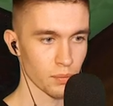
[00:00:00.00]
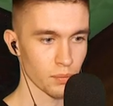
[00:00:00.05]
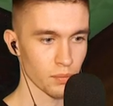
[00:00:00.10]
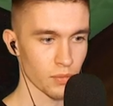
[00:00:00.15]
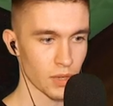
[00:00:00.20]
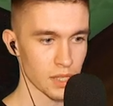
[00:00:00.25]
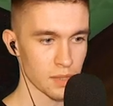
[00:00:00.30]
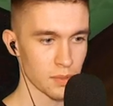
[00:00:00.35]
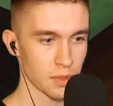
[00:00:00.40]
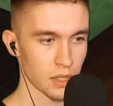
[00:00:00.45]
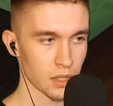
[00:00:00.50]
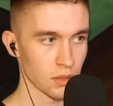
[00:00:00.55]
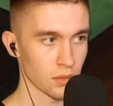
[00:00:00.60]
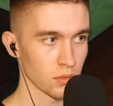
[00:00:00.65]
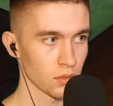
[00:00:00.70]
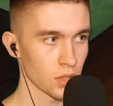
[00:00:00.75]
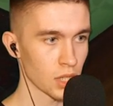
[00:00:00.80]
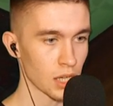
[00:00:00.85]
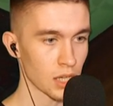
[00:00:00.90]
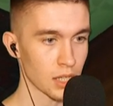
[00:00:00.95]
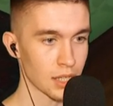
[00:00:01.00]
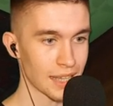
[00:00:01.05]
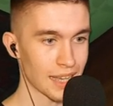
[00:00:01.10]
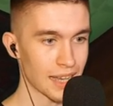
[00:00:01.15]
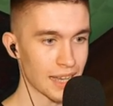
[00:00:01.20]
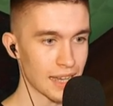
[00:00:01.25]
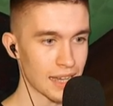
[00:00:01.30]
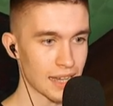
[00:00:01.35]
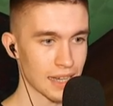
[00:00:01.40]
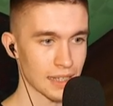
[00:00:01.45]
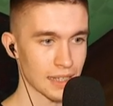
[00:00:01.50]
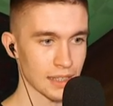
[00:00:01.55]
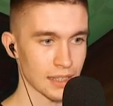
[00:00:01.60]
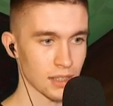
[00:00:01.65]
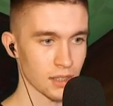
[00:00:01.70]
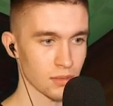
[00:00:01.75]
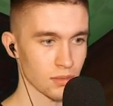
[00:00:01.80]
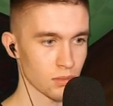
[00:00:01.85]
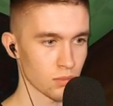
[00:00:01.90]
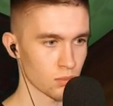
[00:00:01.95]
Возьми. Я, и, а,
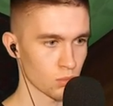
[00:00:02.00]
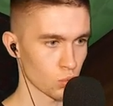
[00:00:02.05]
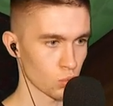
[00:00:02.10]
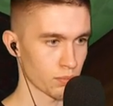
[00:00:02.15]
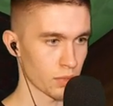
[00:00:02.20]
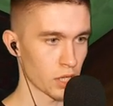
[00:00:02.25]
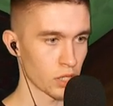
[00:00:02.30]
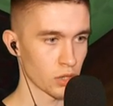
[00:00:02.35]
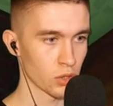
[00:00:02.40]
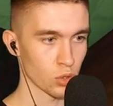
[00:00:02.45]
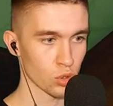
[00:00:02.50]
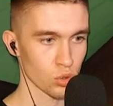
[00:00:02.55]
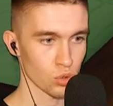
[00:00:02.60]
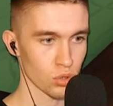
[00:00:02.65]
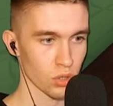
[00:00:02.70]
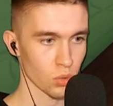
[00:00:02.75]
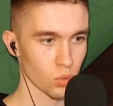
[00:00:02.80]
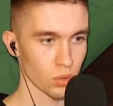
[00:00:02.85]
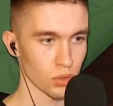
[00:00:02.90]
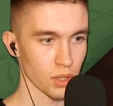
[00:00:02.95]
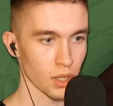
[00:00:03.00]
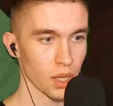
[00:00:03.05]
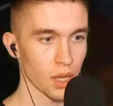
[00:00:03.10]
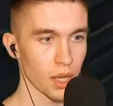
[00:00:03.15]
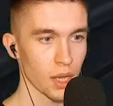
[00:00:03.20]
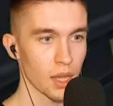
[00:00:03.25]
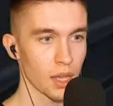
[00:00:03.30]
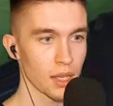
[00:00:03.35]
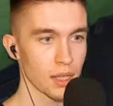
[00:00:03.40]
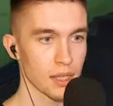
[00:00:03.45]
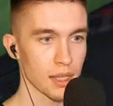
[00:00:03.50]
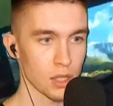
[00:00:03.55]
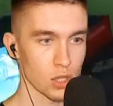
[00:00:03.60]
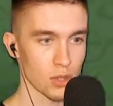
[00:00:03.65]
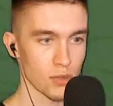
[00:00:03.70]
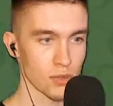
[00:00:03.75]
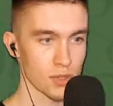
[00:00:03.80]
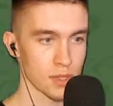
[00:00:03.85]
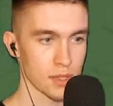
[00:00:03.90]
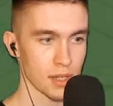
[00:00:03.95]
я... Ну, блин, да что ж такое-то? Я же
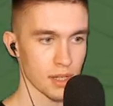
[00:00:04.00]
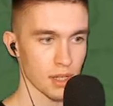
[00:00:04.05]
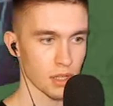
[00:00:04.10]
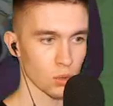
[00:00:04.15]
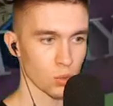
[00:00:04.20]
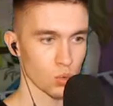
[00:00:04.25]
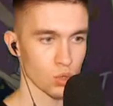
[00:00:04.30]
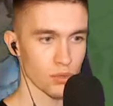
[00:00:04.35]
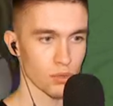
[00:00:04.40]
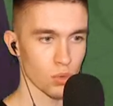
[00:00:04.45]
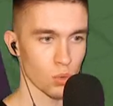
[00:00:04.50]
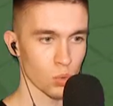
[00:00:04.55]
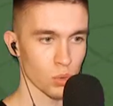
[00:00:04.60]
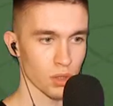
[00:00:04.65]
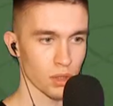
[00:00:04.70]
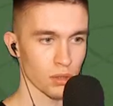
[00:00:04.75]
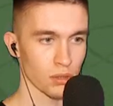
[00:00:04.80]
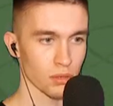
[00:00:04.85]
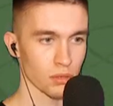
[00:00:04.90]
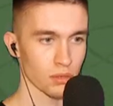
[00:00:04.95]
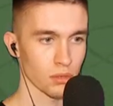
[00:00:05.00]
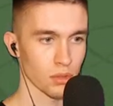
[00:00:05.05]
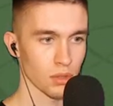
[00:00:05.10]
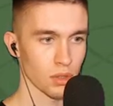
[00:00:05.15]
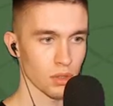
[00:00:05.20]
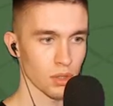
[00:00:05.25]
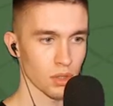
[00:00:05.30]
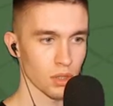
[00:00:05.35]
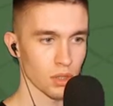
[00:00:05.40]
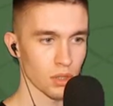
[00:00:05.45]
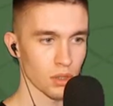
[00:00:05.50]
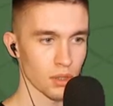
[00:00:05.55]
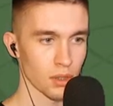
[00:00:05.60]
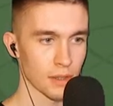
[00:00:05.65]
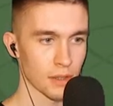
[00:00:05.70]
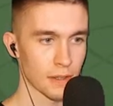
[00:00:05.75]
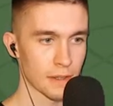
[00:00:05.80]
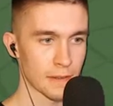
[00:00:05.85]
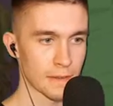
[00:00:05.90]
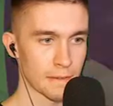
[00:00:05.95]
взял уже в руки.
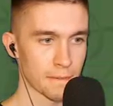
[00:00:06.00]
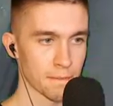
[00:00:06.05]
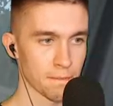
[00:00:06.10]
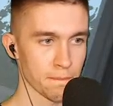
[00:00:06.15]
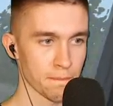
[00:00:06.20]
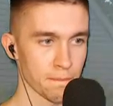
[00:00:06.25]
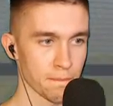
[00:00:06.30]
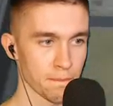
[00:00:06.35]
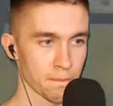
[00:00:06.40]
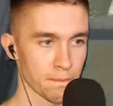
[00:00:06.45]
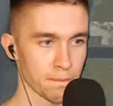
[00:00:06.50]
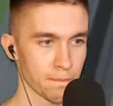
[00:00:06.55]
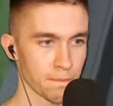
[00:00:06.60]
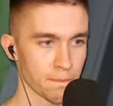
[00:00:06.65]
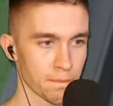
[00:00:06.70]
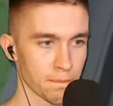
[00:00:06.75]
Угу.